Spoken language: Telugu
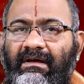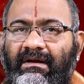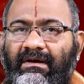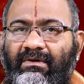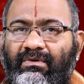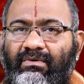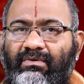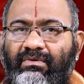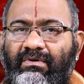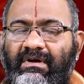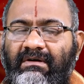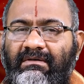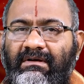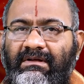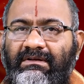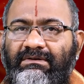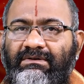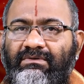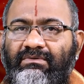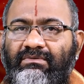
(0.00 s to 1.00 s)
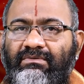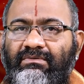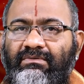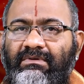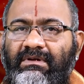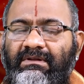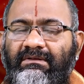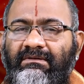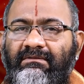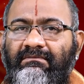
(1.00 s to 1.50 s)
హరౌ కమలజౌ
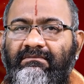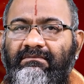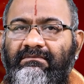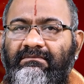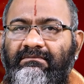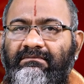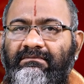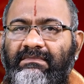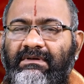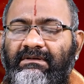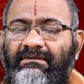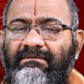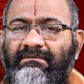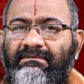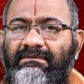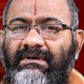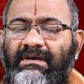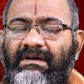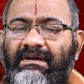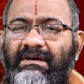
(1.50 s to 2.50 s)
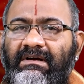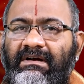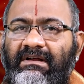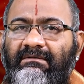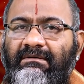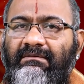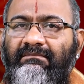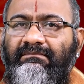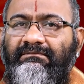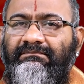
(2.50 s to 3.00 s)
హంతం మధుం
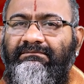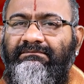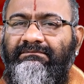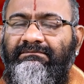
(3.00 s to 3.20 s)
కైడవం